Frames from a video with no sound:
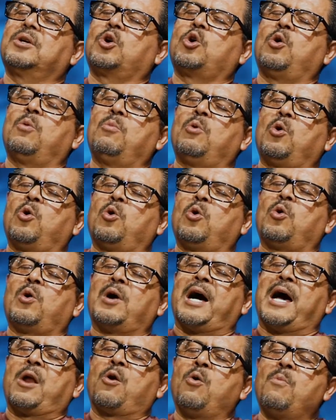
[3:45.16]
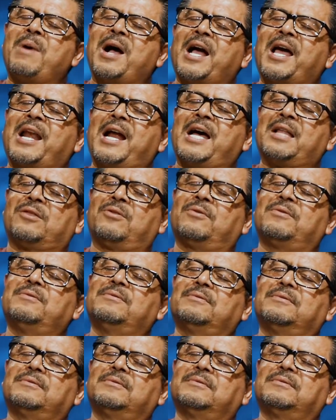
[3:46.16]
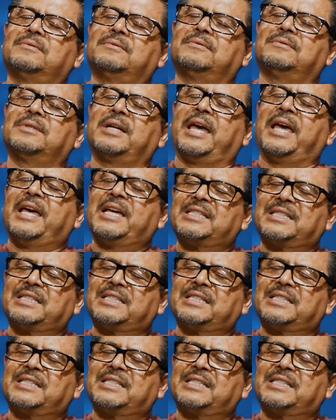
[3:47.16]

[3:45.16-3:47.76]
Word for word: como aroma grato en